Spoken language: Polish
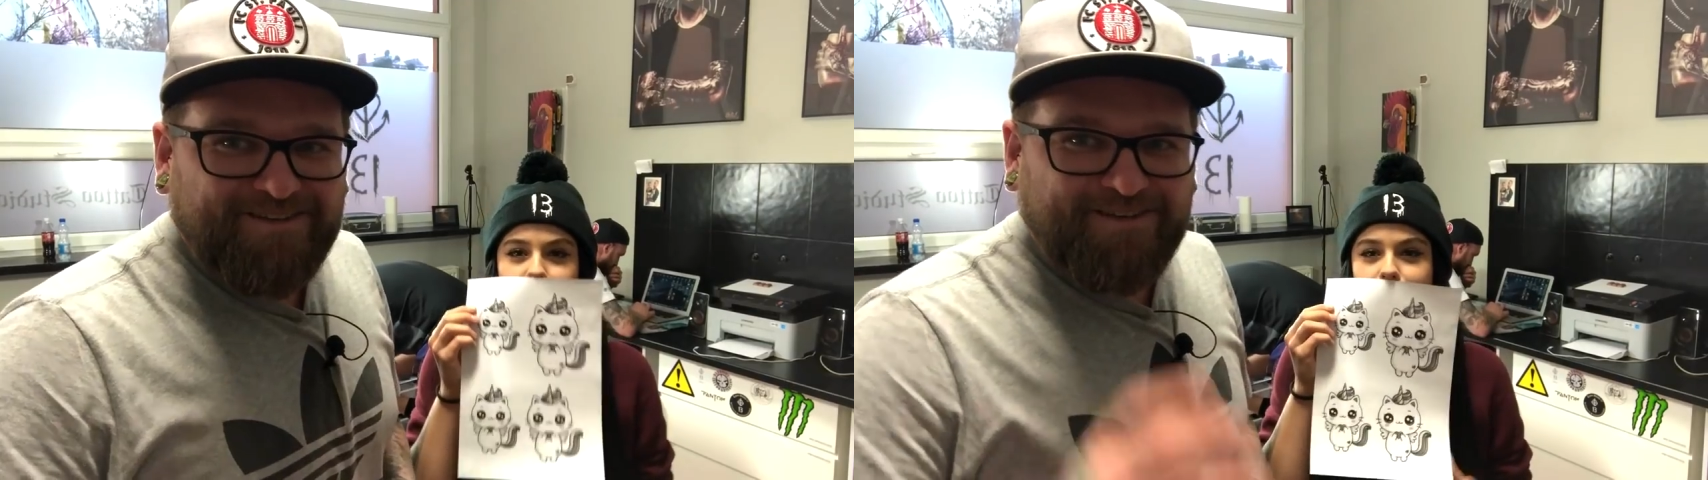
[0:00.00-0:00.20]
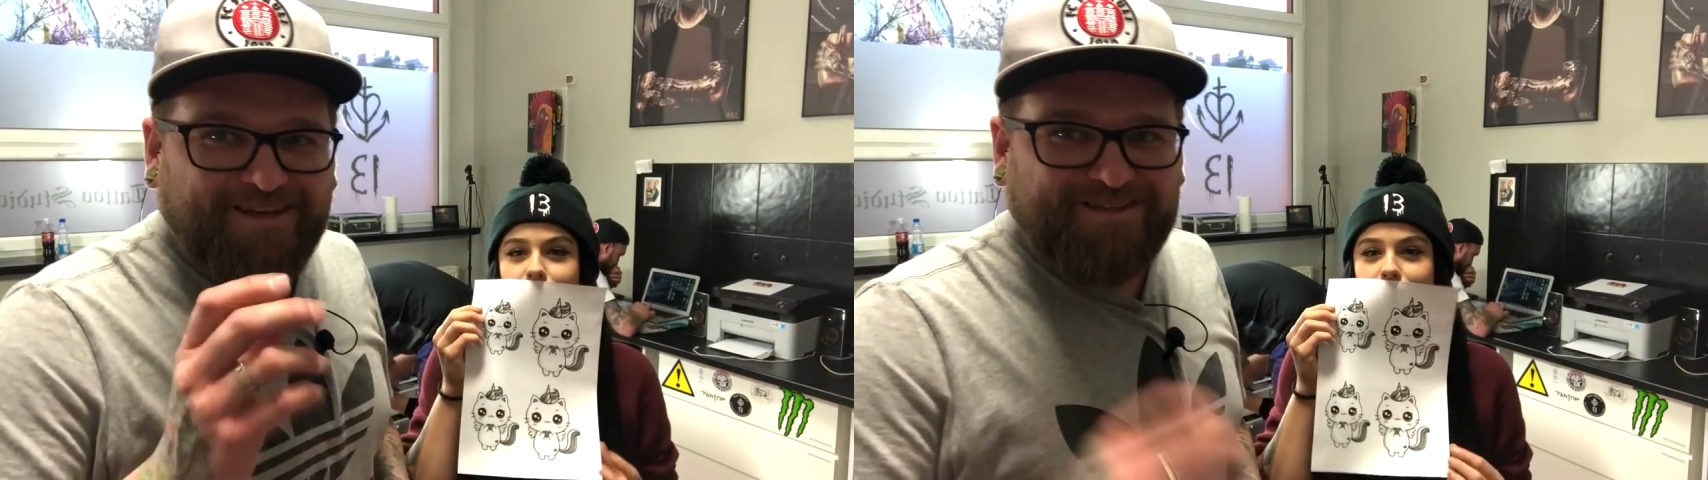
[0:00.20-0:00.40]

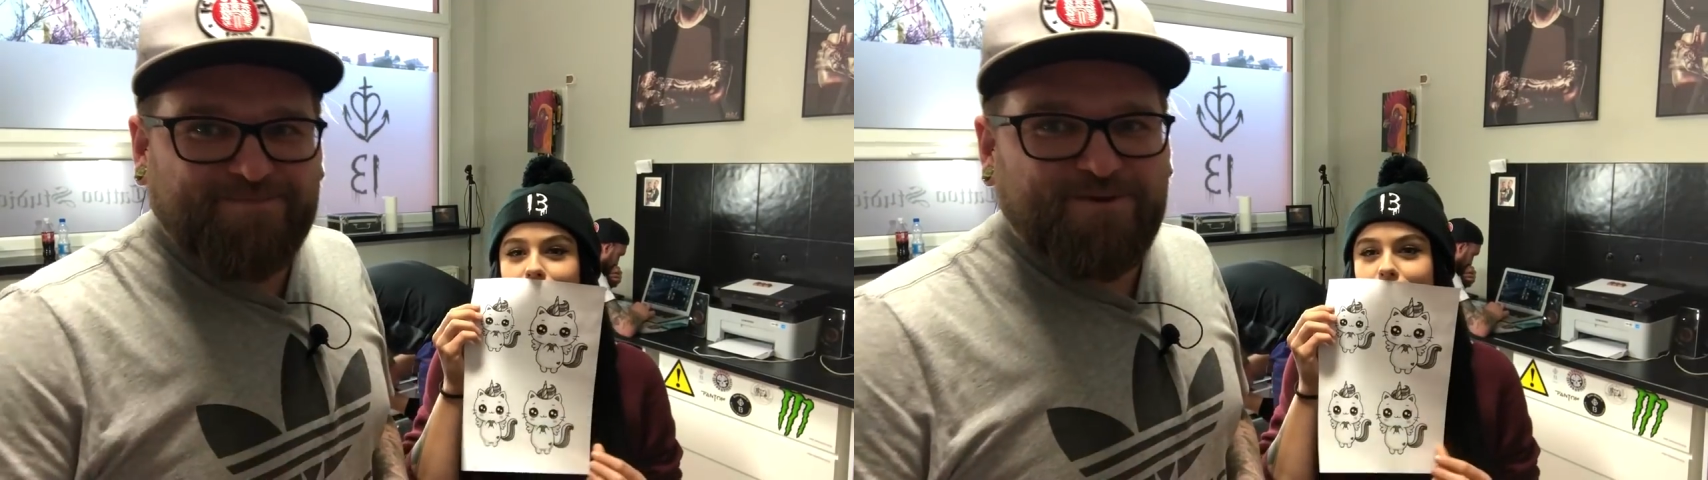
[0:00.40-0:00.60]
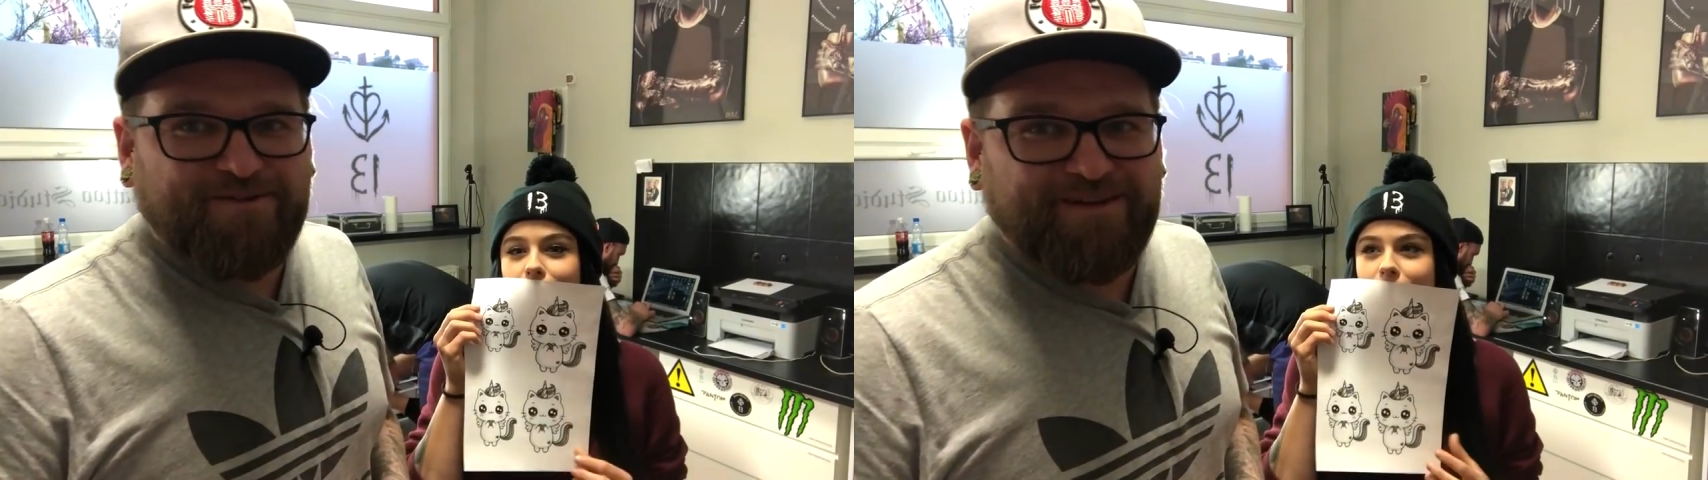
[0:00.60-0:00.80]
No i
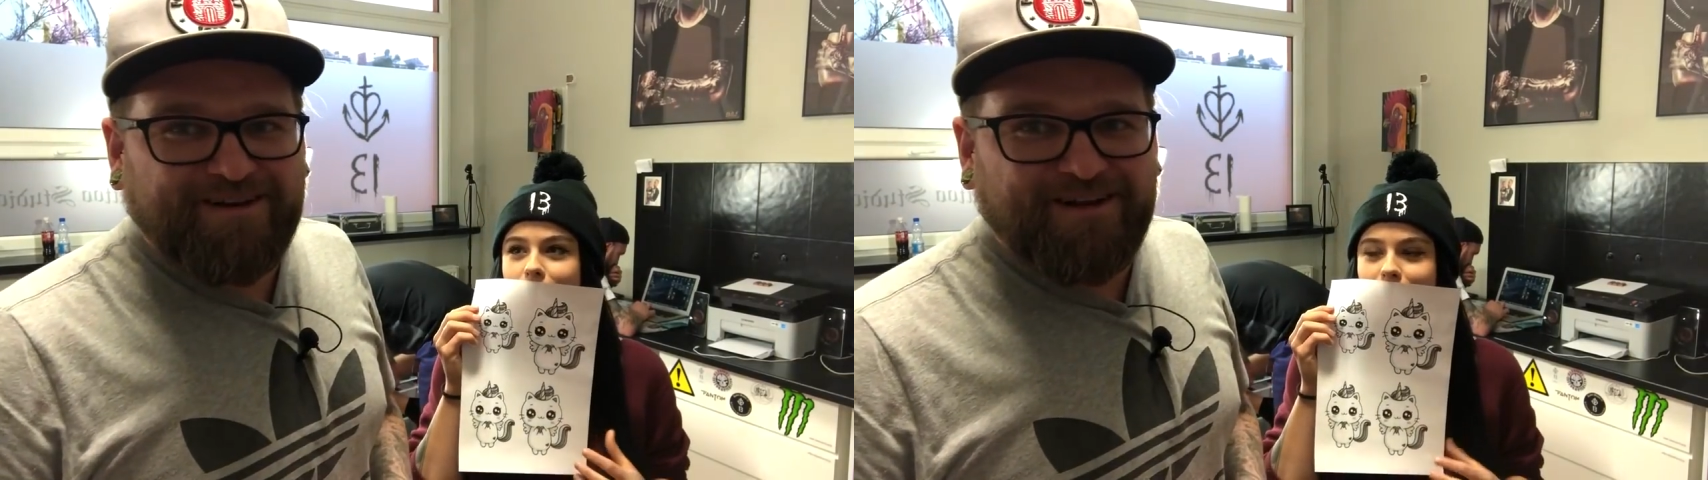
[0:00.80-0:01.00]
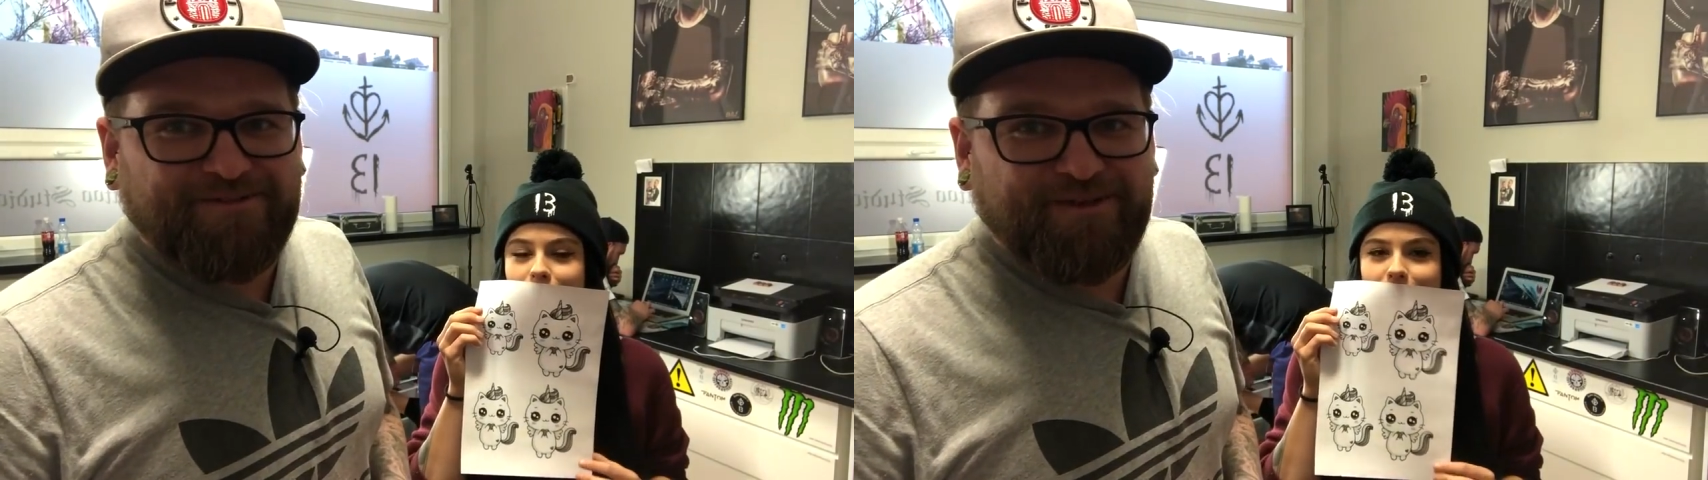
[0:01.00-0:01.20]
nastąpiła
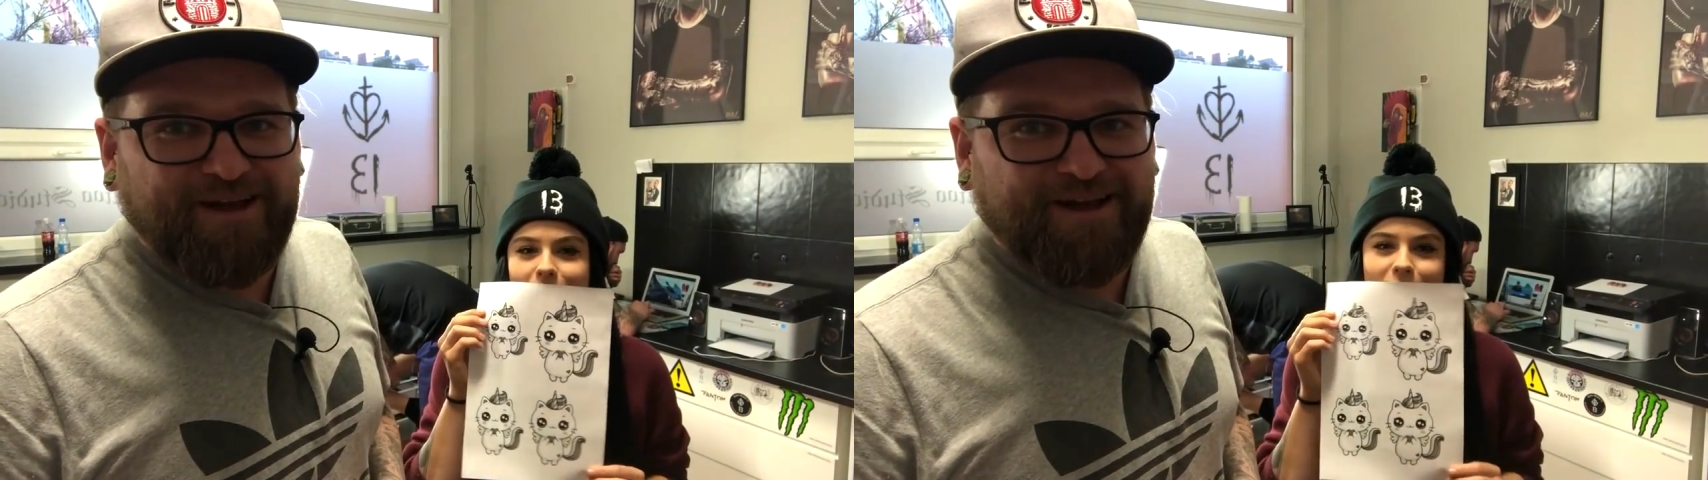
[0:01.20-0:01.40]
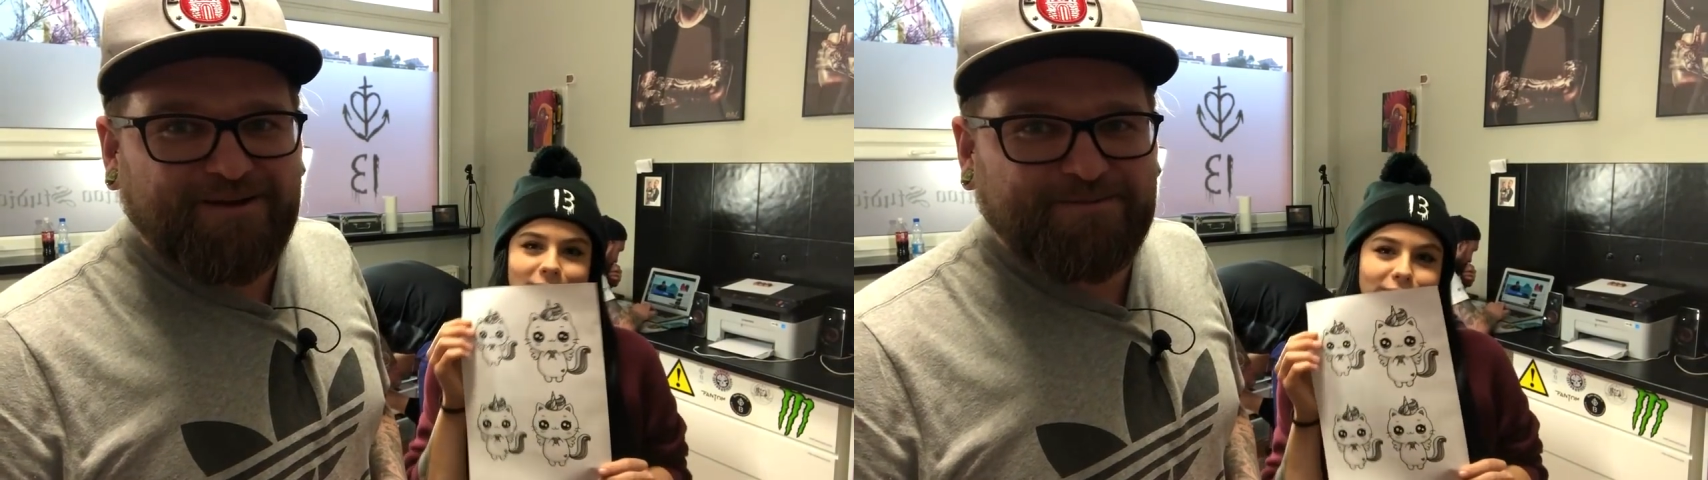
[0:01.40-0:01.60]
wielka
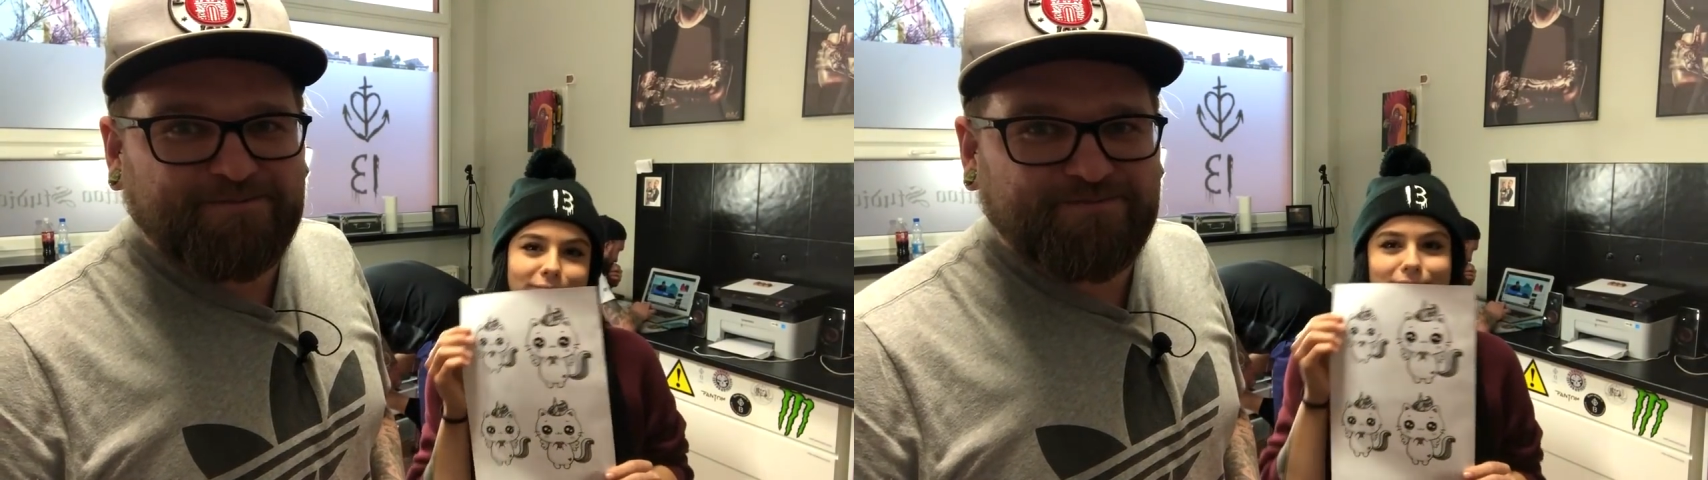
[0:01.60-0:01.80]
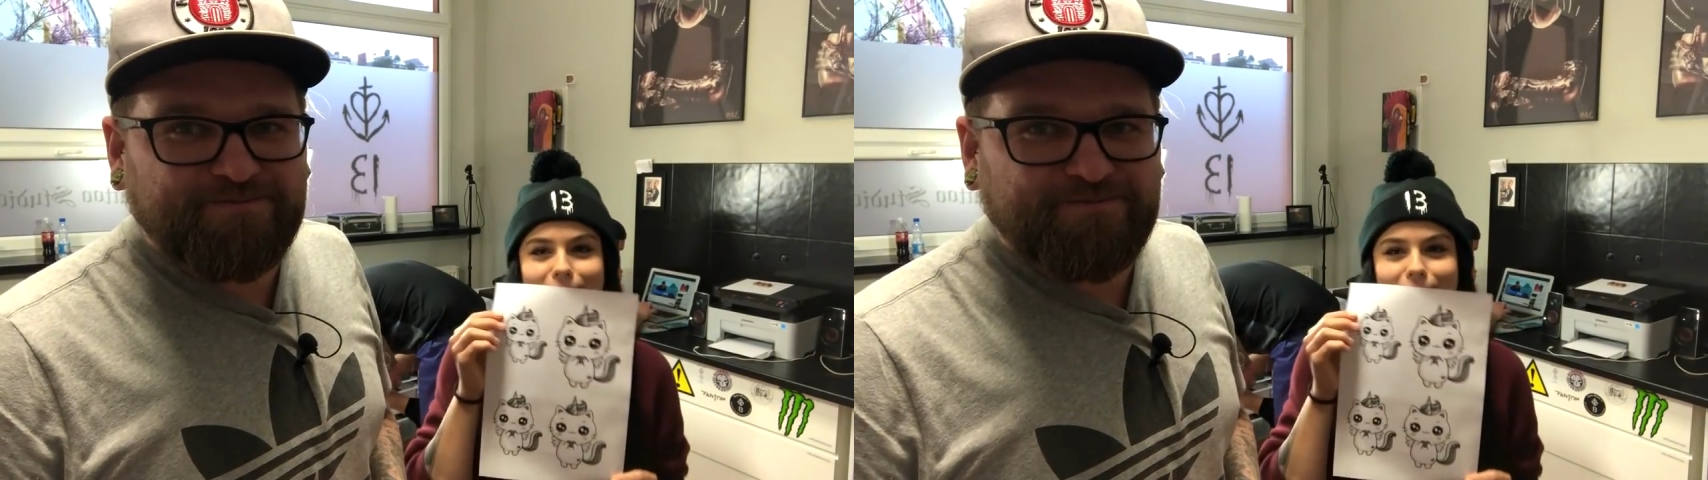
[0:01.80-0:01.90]
chwila,